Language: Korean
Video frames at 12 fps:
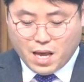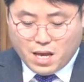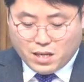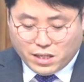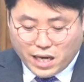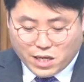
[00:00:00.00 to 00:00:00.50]

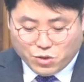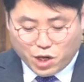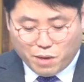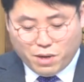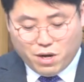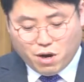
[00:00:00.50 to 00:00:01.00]

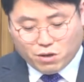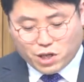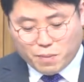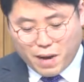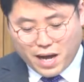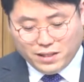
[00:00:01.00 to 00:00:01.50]
예수님을
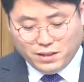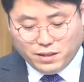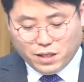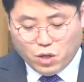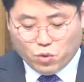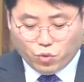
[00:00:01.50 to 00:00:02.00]
영접한
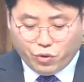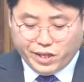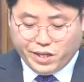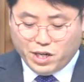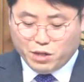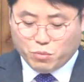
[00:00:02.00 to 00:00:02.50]

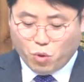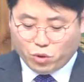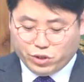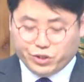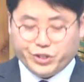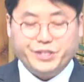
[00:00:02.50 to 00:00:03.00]
우리들
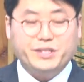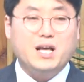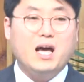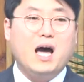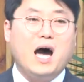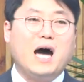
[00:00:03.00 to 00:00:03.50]
모두는
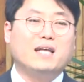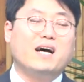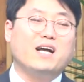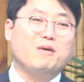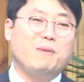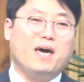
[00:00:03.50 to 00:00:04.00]

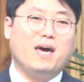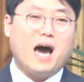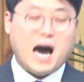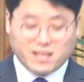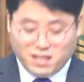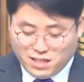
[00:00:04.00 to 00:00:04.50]
하나님의
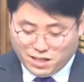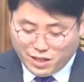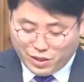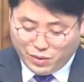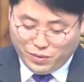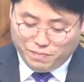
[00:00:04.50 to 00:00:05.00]

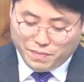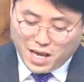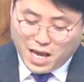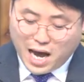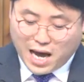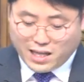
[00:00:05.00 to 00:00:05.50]
아들들이요,
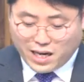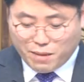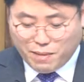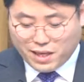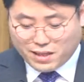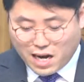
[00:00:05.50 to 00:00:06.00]

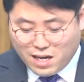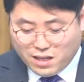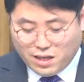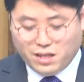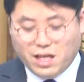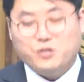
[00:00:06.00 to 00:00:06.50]
하나님의
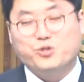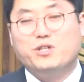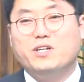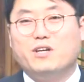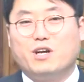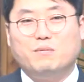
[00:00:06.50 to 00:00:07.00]
딸들이 된
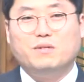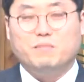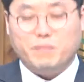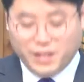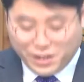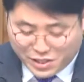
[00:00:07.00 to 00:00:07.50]
줄 여러분
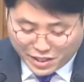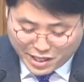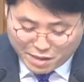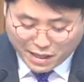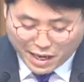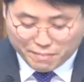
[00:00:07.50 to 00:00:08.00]

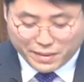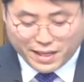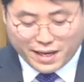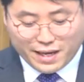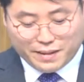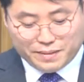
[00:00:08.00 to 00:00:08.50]
믿으시기를 바랍니다.